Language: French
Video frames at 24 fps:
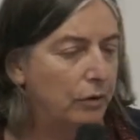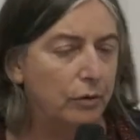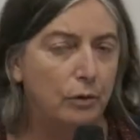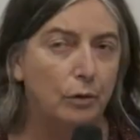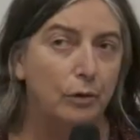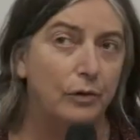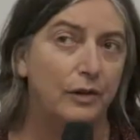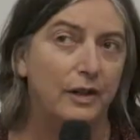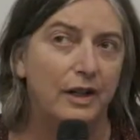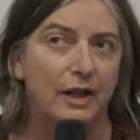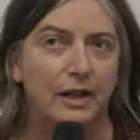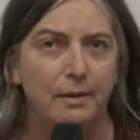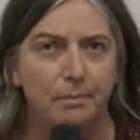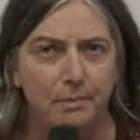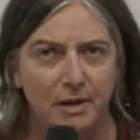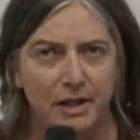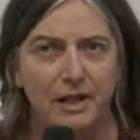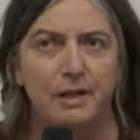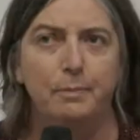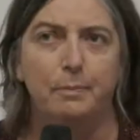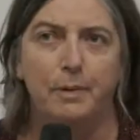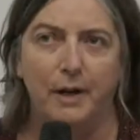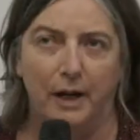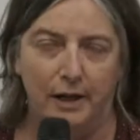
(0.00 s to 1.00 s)
côté
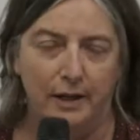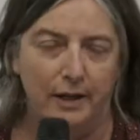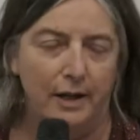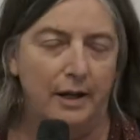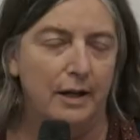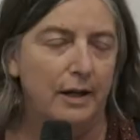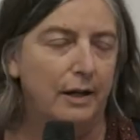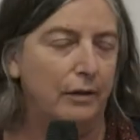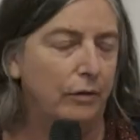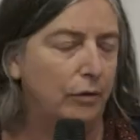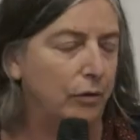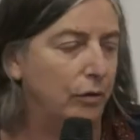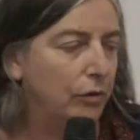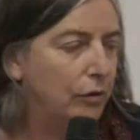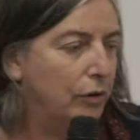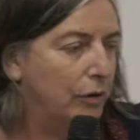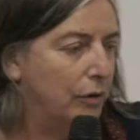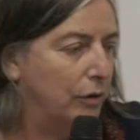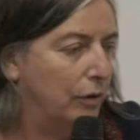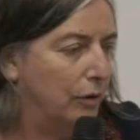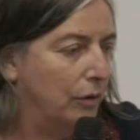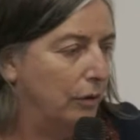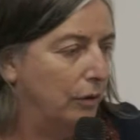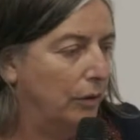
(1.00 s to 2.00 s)
Midi-Pyrénées, hein, donc
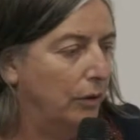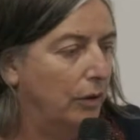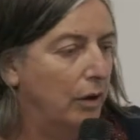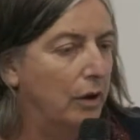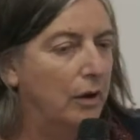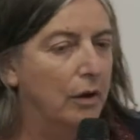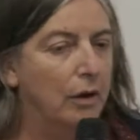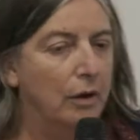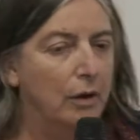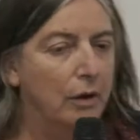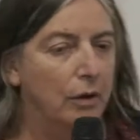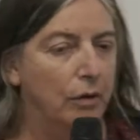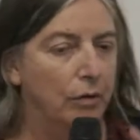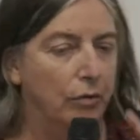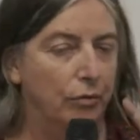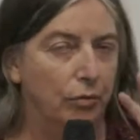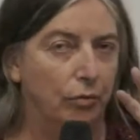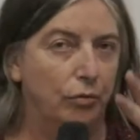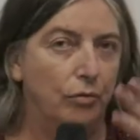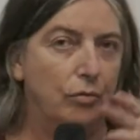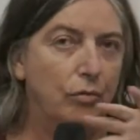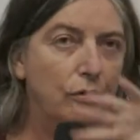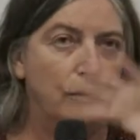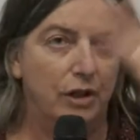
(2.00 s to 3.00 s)

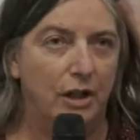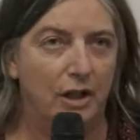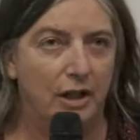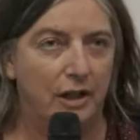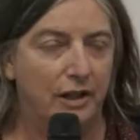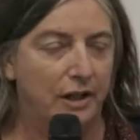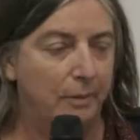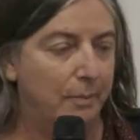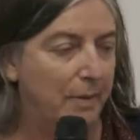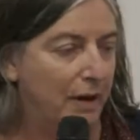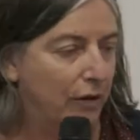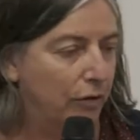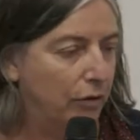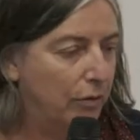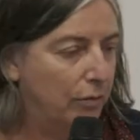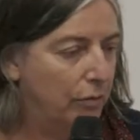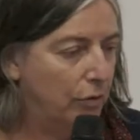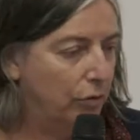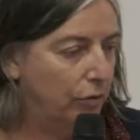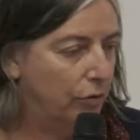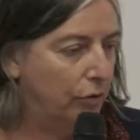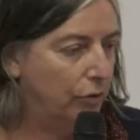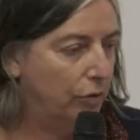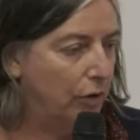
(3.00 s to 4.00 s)
Toulouse et les
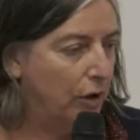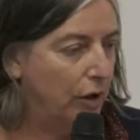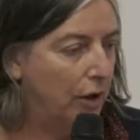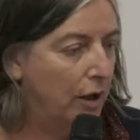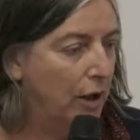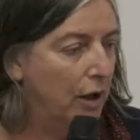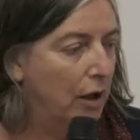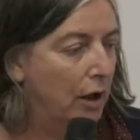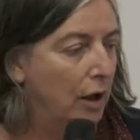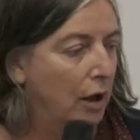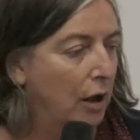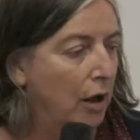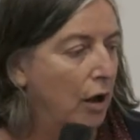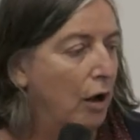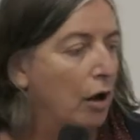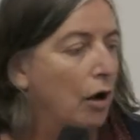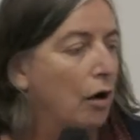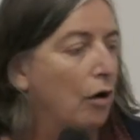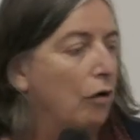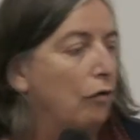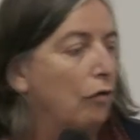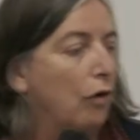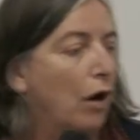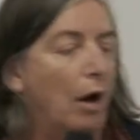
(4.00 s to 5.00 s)
départements autour.
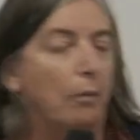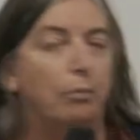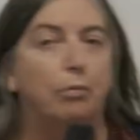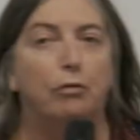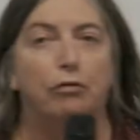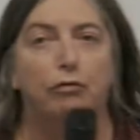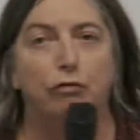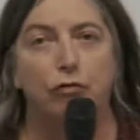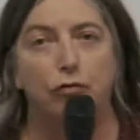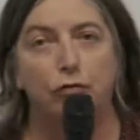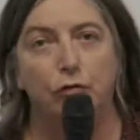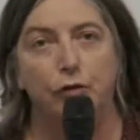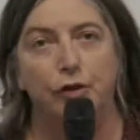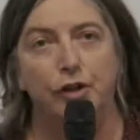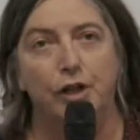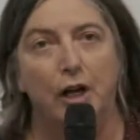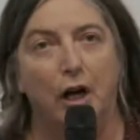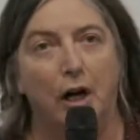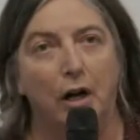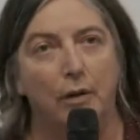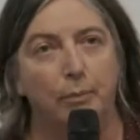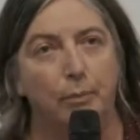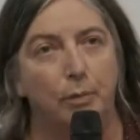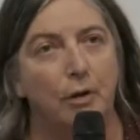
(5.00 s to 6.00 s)
Voilà, pour vous
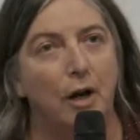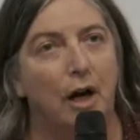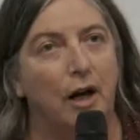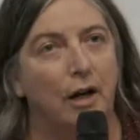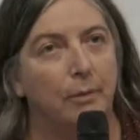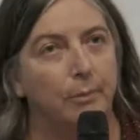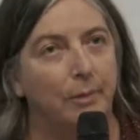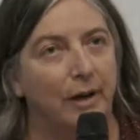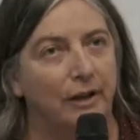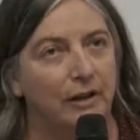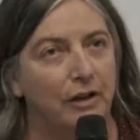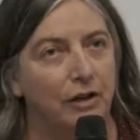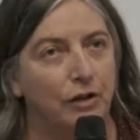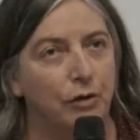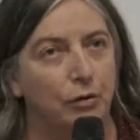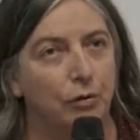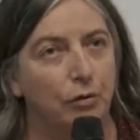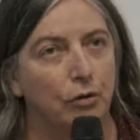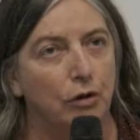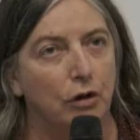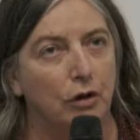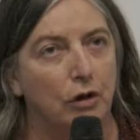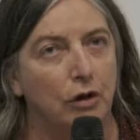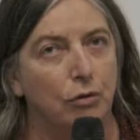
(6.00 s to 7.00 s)
dire un peu la
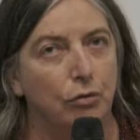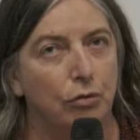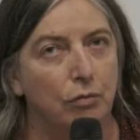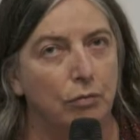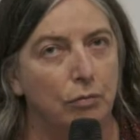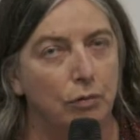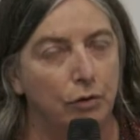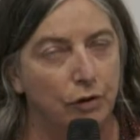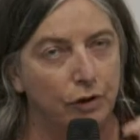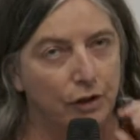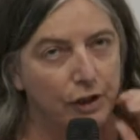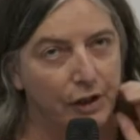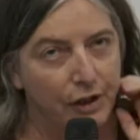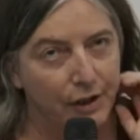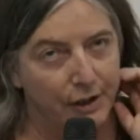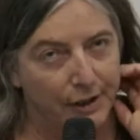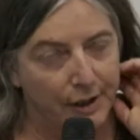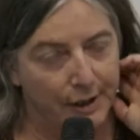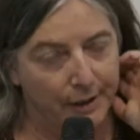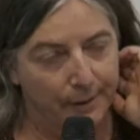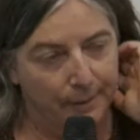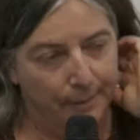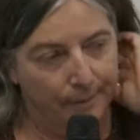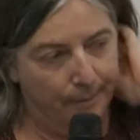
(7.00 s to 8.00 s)
répartition dans les troubles
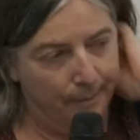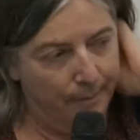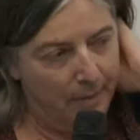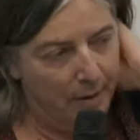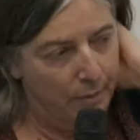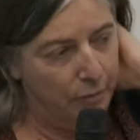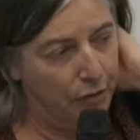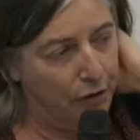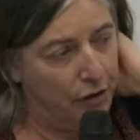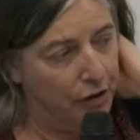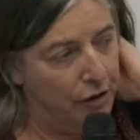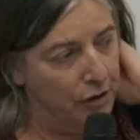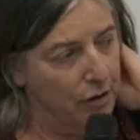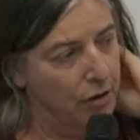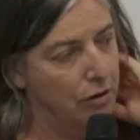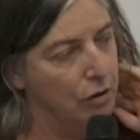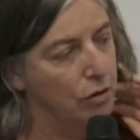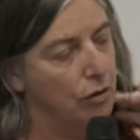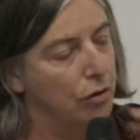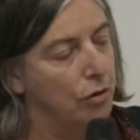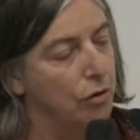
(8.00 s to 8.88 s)
10, même si